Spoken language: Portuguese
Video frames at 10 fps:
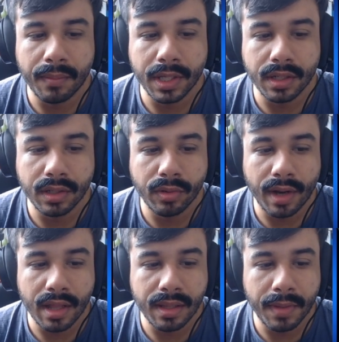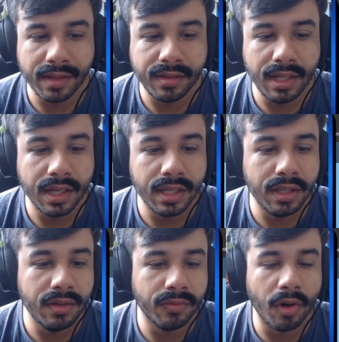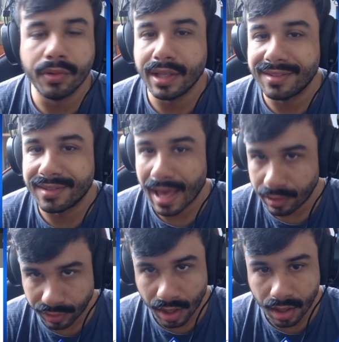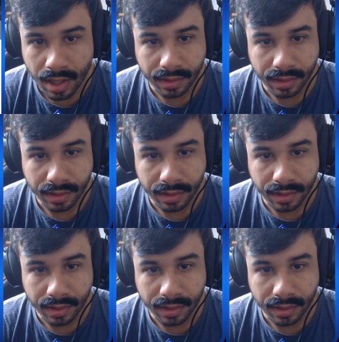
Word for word: manhã no horário de Brasília e volta às 7, tá?